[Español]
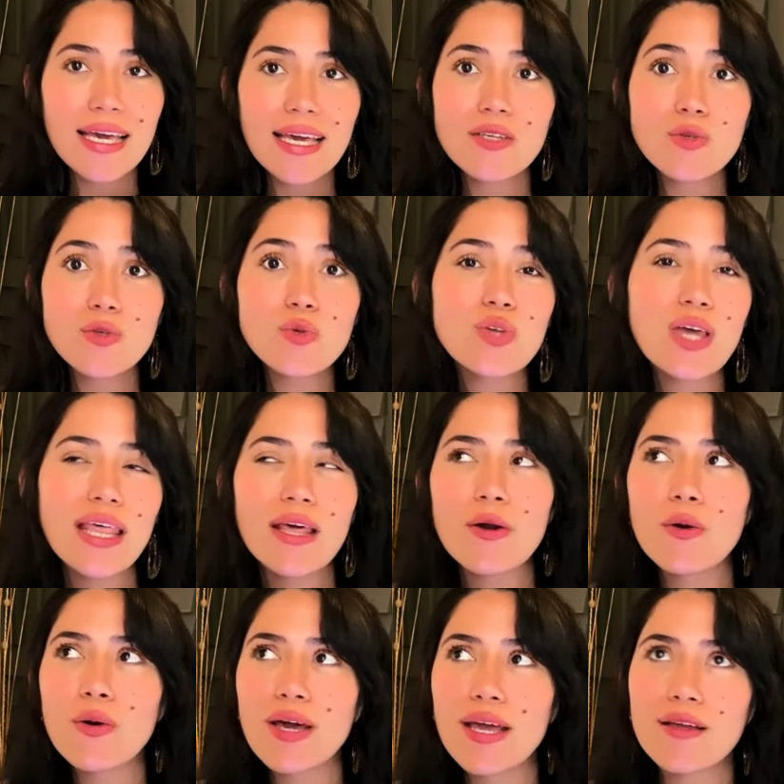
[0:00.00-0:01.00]
¿Qué sucede?
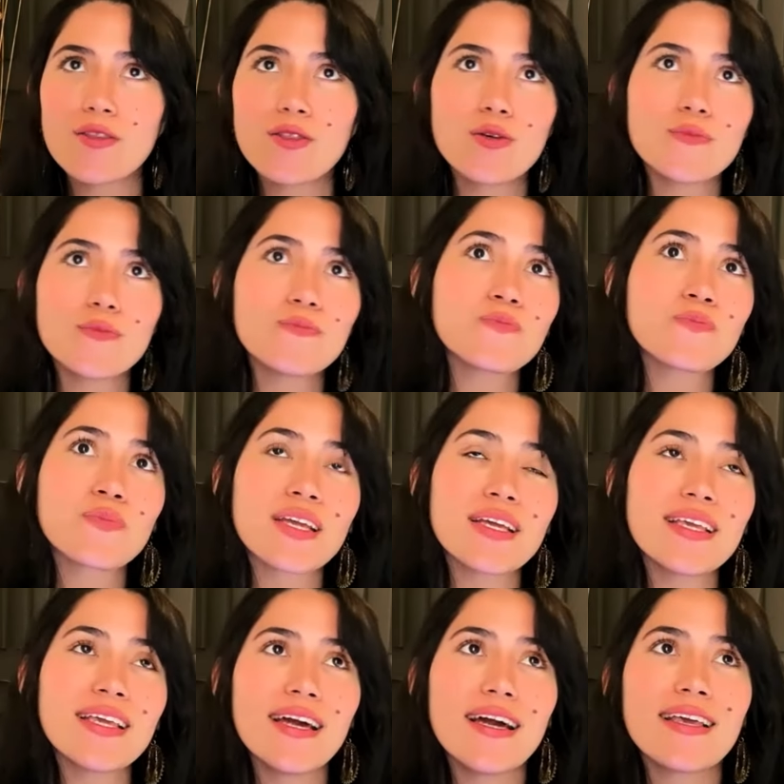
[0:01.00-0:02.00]
con esto?
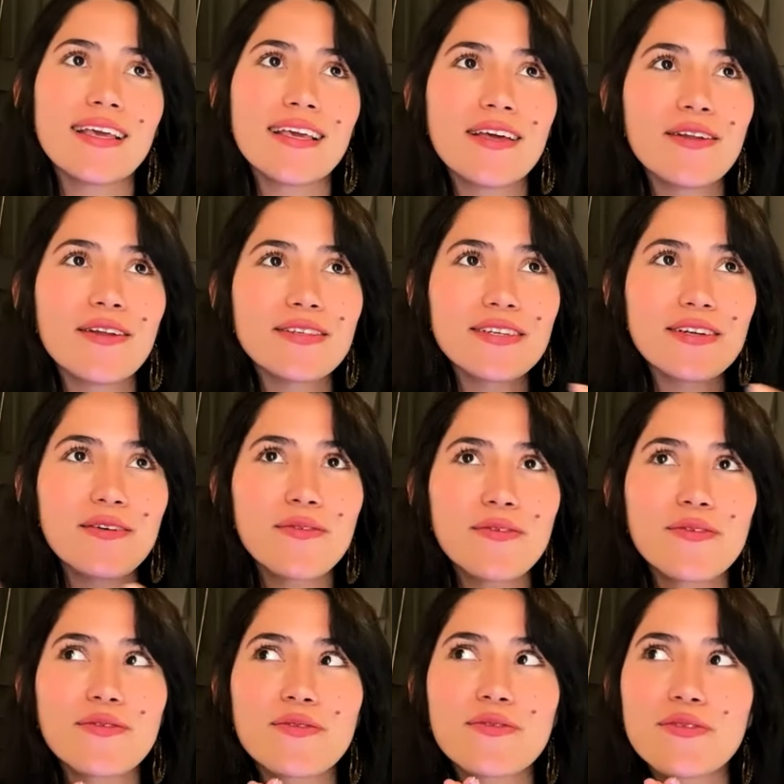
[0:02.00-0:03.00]
Y aquí quiero hacer
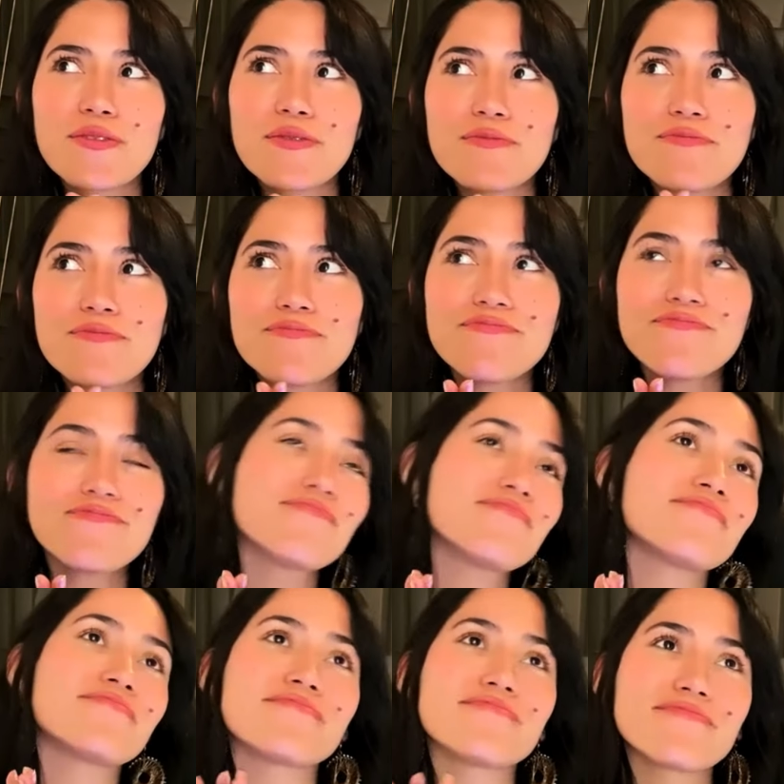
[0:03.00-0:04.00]
como mm,
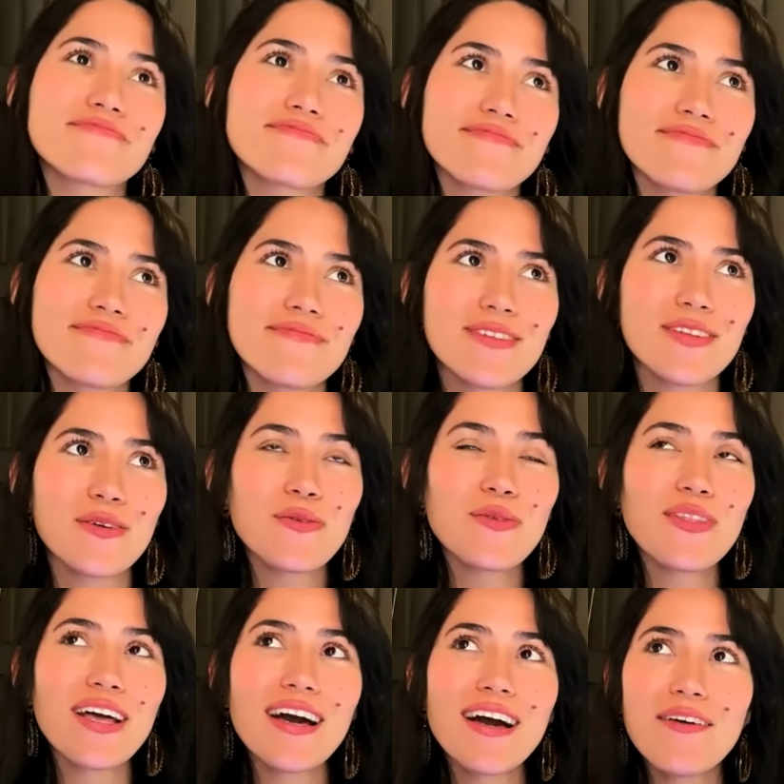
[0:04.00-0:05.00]

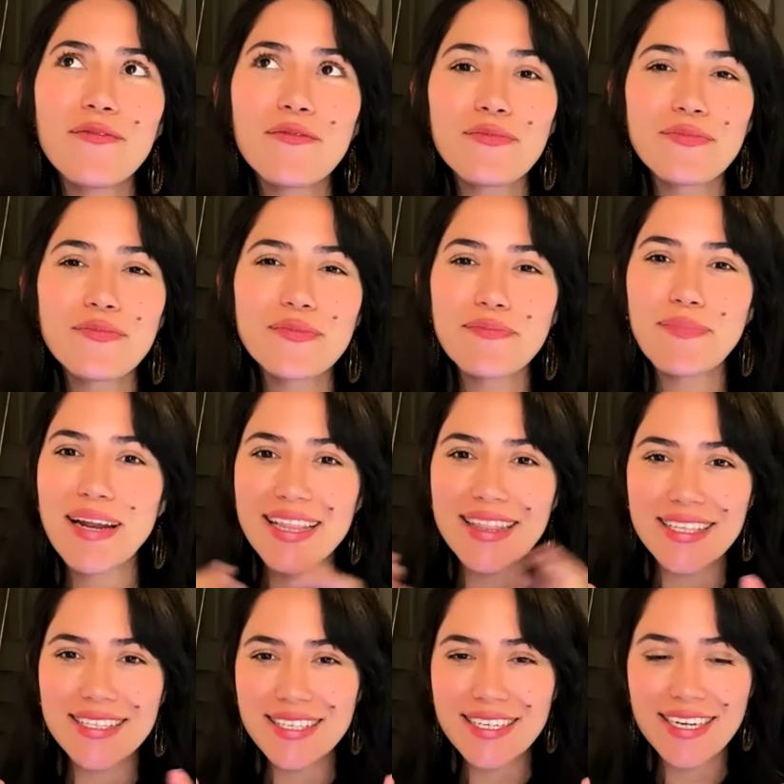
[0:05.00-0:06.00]
un
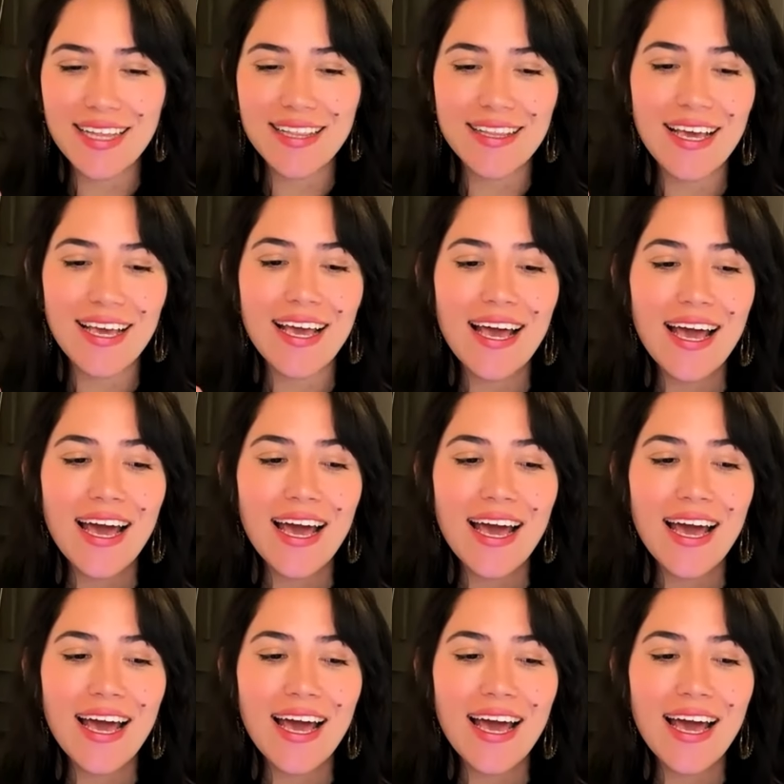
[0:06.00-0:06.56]
paréntesis grande.